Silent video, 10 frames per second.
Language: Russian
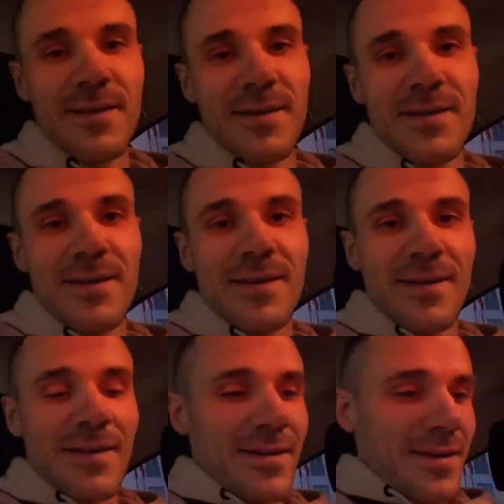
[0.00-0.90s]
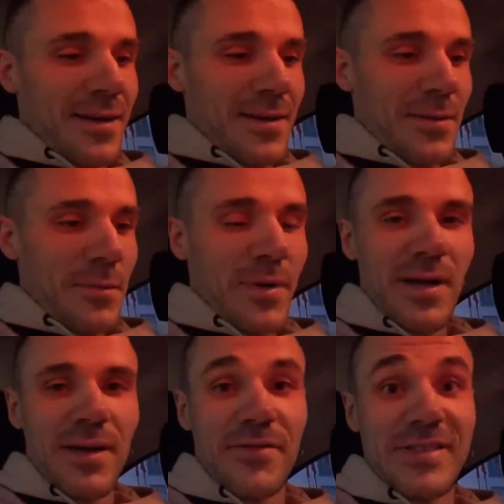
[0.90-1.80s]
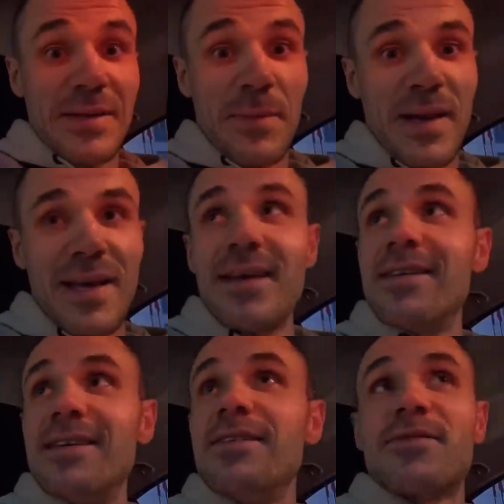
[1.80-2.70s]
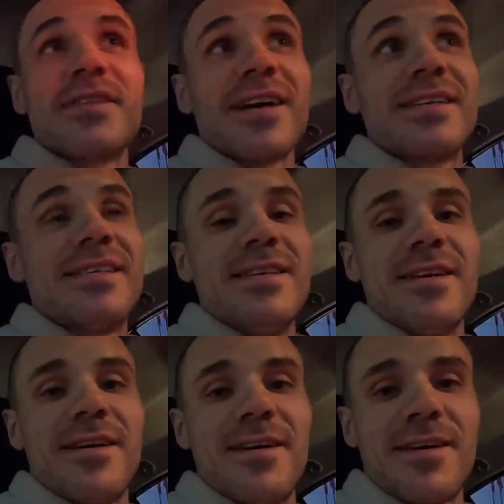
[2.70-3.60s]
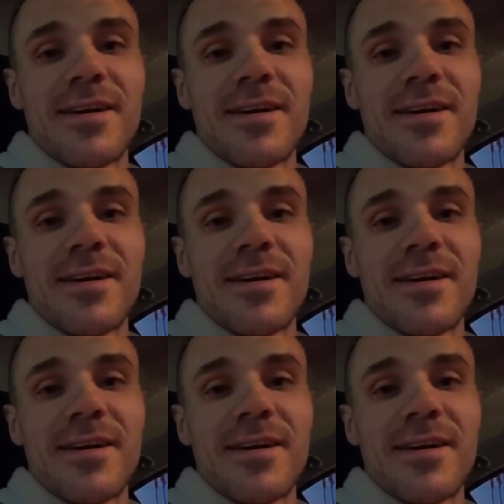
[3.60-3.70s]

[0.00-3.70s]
лир, это 377 э, рублей, тель где-то так, и